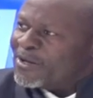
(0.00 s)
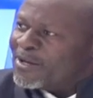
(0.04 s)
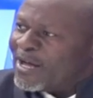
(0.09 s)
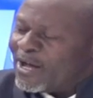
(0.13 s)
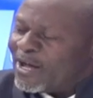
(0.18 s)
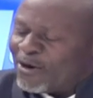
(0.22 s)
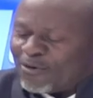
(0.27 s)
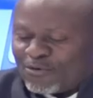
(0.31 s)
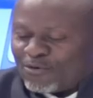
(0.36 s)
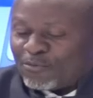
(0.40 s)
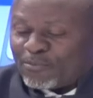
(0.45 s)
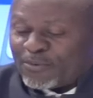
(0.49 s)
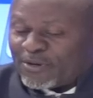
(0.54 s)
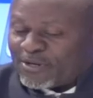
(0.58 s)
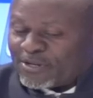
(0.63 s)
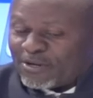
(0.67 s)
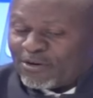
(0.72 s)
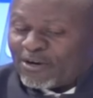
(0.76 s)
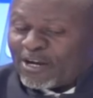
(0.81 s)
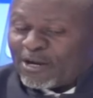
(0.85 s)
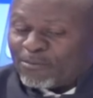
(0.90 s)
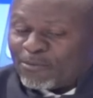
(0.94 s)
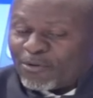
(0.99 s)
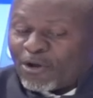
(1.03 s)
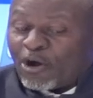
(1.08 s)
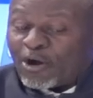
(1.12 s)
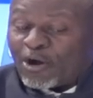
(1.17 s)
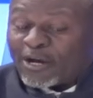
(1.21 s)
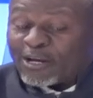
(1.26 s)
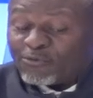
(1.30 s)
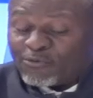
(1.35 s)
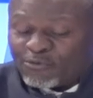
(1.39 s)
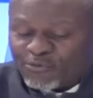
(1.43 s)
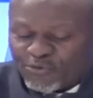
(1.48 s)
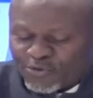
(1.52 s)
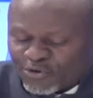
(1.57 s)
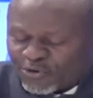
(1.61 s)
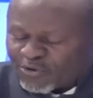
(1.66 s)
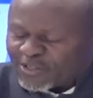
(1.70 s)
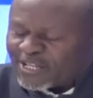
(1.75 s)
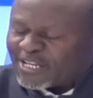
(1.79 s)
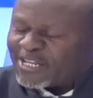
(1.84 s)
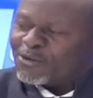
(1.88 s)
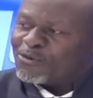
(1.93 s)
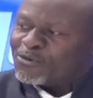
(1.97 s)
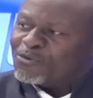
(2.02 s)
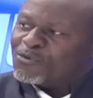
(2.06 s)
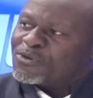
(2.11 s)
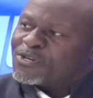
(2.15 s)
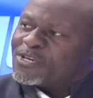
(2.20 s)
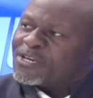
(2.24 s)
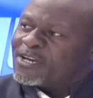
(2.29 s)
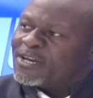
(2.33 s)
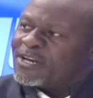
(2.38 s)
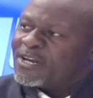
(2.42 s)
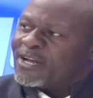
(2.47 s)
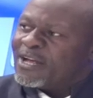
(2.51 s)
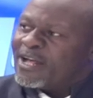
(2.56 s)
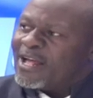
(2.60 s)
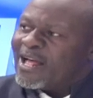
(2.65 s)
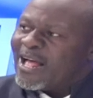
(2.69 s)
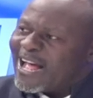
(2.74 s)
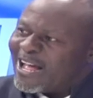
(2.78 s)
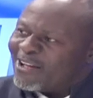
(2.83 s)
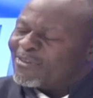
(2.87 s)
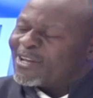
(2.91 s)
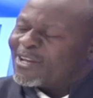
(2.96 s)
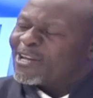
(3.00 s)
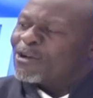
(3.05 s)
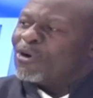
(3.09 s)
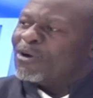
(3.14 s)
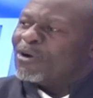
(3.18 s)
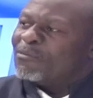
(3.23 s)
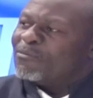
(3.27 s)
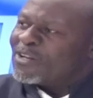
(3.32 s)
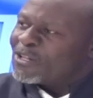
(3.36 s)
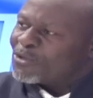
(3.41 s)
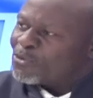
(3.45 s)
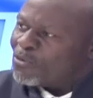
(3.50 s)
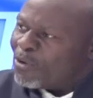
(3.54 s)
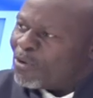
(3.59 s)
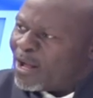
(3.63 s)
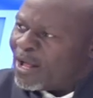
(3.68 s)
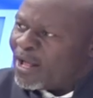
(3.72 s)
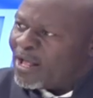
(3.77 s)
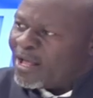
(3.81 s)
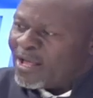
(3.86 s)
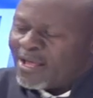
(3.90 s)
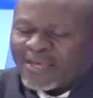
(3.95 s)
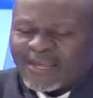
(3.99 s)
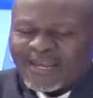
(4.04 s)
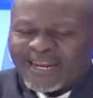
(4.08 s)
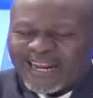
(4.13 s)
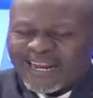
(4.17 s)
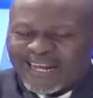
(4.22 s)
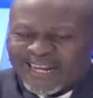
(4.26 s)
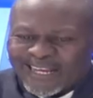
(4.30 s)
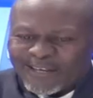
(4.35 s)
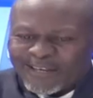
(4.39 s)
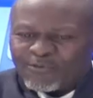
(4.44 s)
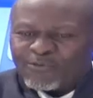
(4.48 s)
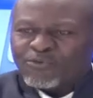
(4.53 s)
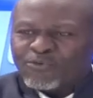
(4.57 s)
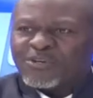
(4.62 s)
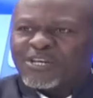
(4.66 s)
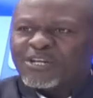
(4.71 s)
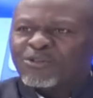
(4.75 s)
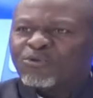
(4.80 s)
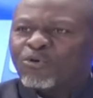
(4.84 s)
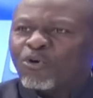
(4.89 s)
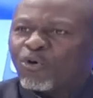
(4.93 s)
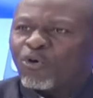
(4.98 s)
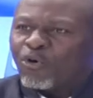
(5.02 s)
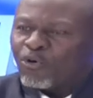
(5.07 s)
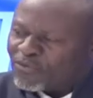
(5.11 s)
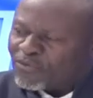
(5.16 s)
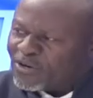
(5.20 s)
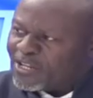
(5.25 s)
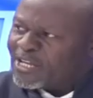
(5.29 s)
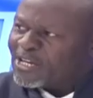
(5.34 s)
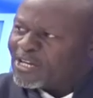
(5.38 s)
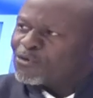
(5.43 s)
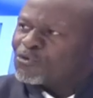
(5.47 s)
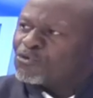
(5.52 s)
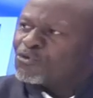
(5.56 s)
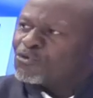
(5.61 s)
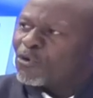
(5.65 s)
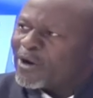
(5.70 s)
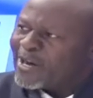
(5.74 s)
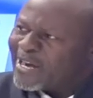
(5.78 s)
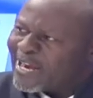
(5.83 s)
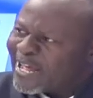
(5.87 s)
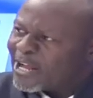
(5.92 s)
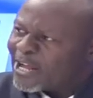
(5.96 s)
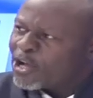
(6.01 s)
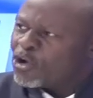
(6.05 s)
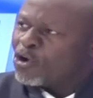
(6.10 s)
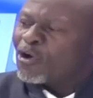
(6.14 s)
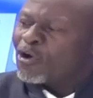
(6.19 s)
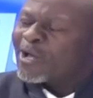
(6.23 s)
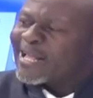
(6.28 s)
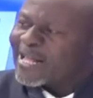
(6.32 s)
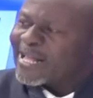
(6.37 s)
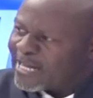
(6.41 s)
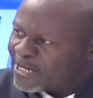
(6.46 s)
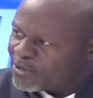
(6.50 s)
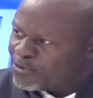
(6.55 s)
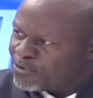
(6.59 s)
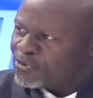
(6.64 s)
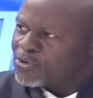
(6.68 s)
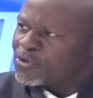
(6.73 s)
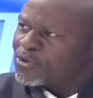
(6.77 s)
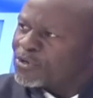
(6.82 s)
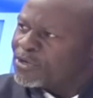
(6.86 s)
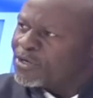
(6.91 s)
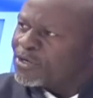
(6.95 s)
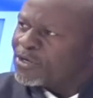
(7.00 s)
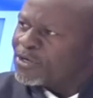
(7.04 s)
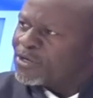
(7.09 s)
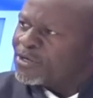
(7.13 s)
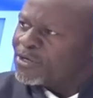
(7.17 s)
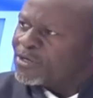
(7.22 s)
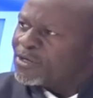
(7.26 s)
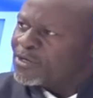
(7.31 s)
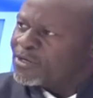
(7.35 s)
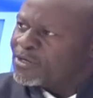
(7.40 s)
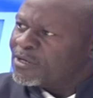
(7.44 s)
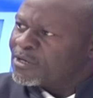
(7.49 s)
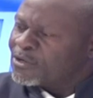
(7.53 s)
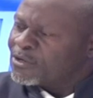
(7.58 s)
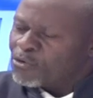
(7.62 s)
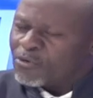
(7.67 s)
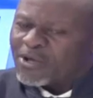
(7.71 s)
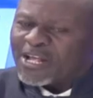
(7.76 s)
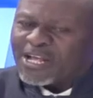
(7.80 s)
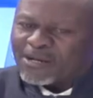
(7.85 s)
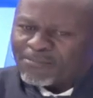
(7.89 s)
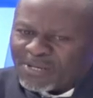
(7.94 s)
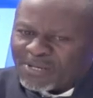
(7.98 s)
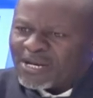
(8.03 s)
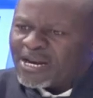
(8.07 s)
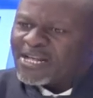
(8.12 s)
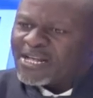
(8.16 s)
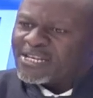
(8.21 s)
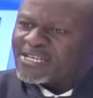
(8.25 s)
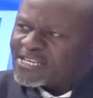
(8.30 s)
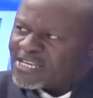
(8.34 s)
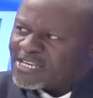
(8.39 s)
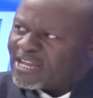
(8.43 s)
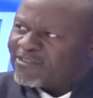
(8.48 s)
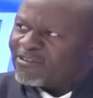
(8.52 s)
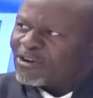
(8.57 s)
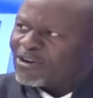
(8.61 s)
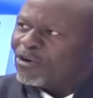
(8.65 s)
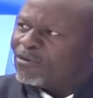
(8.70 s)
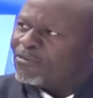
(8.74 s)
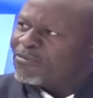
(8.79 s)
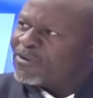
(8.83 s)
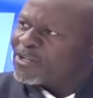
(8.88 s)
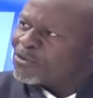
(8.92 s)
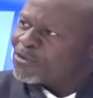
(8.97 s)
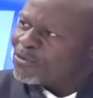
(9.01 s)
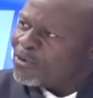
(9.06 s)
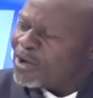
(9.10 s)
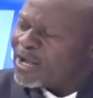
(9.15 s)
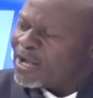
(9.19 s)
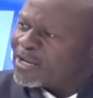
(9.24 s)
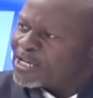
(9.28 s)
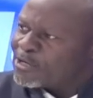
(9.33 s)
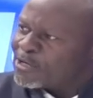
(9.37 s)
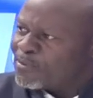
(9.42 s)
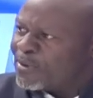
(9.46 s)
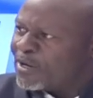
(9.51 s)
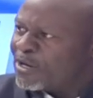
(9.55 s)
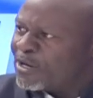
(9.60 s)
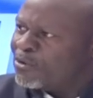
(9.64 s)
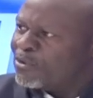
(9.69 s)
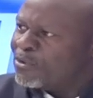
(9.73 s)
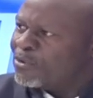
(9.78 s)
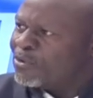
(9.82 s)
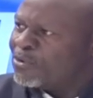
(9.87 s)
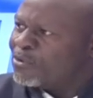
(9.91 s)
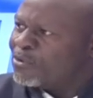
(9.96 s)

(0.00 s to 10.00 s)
Alors, le président de la République, en refusant de négocier avec l'homme 23, il a refusé de revenir sur un accord caduc que Kabila a signé avec l'homme 23, n'est-ce pas, le,